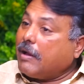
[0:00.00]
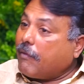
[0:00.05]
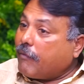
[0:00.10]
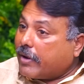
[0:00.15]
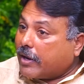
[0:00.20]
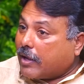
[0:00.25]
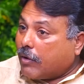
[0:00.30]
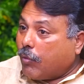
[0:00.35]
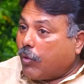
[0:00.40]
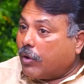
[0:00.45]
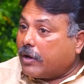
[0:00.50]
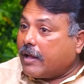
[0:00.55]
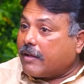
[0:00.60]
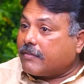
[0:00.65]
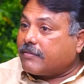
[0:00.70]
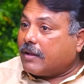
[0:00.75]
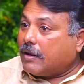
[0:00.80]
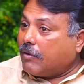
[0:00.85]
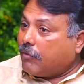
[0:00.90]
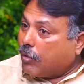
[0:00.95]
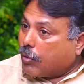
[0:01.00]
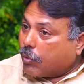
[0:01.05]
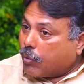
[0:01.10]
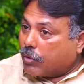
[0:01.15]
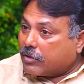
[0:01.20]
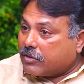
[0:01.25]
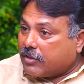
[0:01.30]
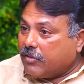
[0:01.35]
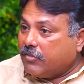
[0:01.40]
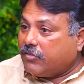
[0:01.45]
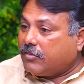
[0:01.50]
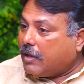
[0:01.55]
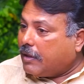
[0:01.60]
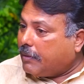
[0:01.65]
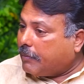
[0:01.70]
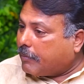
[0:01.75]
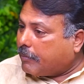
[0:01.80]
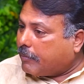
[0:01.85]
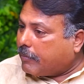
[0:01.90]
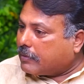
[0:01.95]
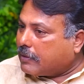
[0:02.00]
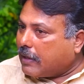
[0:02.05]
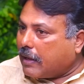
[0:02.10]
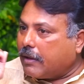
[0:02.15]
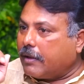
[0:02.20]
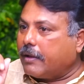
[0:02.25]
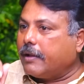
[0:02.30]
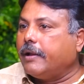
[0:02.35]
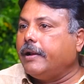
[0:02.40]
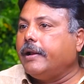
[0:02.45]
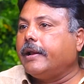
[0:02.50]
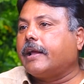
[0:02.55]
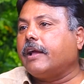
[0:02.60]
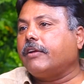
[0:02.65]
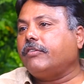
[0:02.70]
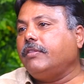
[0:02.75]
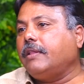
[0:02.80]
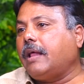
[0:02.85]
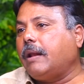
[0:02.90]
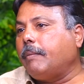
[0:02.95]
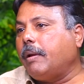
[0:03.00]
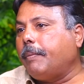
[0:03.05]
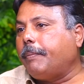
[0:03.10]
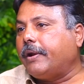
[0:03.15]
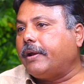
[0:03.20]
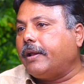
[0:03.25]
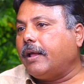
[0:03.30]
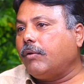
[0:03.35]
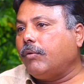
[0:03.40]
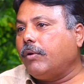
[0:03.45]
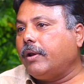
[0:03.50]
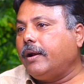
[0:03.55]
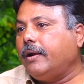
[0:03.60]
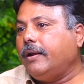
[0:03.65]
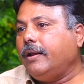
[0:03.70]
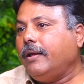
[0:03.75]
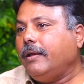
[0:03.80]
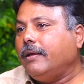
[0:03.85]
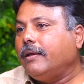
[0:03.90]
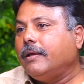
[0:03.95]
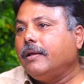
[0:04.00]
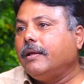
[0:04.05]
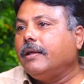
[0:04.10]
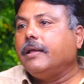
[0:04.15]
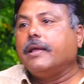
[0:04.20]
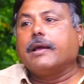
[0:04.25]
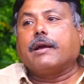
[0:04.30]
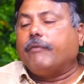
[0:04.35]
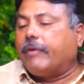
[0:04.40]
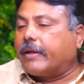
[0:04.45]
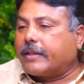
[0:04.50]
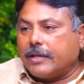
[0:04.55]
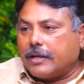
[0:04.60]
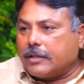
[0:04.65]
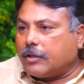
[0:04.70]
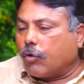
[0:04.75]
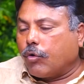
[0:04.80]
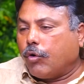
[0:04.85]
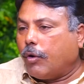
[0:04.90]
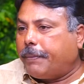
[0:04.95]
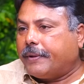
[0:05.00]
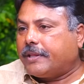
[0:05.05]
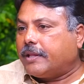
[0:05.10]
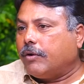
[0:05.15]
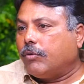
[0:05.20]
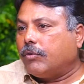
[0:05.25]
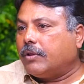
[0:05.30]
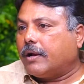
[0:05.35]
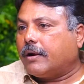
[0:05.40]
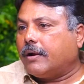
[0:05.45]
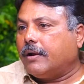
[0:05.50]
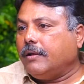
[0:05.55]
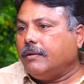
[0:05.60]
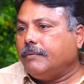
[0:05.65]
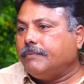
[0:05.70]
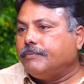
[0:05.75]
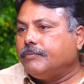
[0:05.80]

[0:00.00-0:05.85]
ఎవరికి ఓటేస్తున్నావో గుర్తించే దా ఇండికేషన్ దాని మీద పెట్టారు అని అంటే ఇంకా వ్యక్తిగత గోప్యత ఏముంది అక్కడ